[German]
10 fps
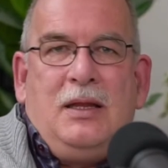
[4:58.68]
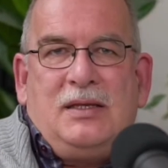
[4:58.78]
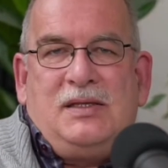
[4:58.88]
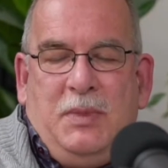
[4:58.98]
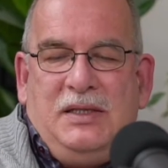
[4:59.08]

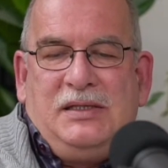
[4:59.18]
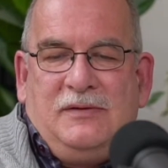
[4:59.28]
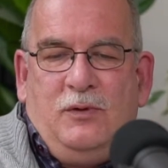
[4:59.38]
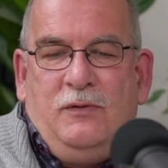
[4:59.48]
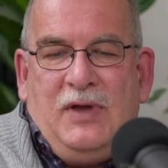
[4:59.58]
dass sie mindestens
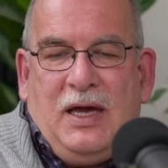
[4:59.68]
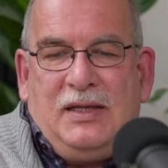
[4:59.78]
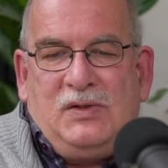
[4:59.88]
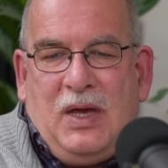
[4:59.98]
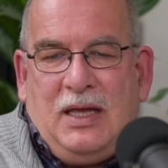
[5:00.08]
fünf
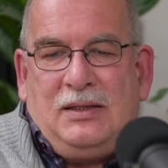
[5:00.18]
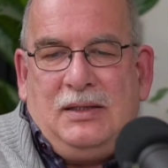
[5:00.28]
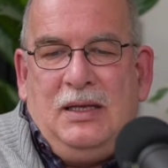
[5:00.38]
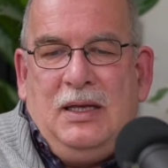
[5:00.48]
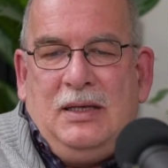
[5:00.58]
Jahre zu
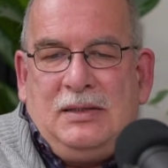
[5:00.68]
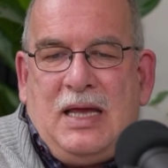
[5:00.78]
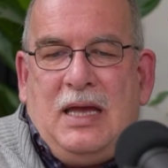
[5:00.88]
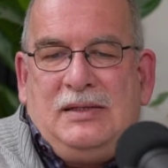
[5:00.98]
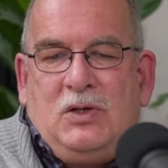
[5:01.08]
ernten
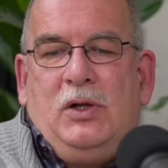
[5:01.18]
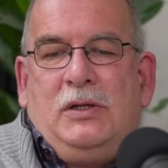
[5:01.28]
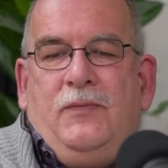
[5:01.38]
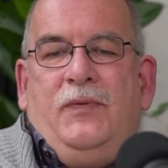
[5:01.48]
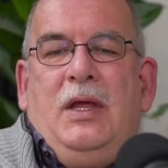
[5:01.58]
sein
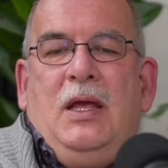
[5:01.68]
sollten,